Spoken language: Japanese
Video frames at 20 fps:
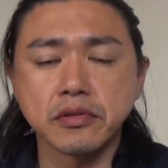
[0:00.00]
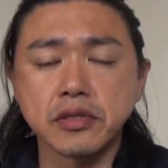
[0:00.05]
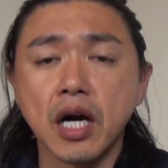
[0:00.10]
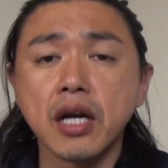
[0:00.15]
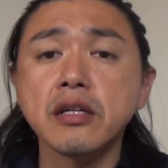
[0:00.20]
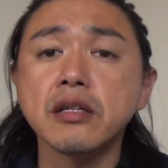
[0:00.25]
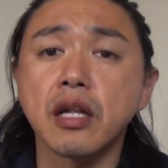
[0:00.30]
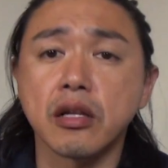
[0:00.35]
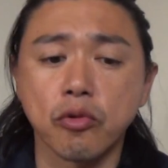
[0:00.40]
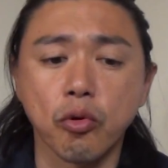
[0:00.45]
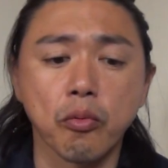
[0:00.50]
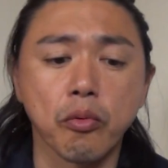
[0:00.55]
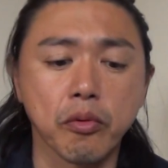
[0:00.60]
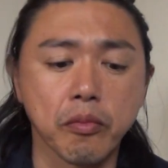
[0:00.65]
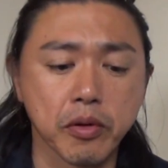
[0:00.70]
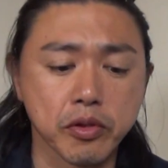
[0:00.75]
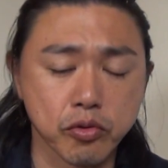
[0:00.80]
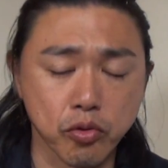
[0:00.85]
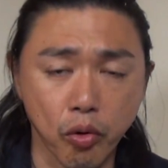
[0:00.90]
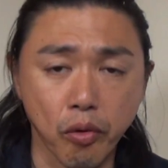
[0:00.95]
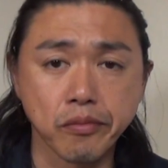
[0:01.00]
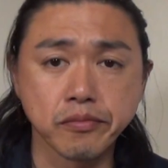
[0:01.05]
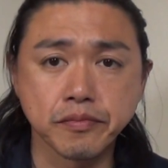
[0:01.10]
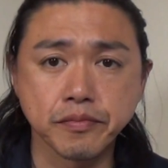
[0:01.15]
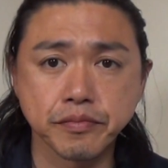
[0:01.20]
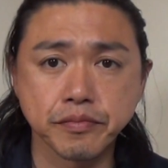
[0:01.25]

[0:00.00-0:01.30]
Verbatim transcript: ありだと思いますよ。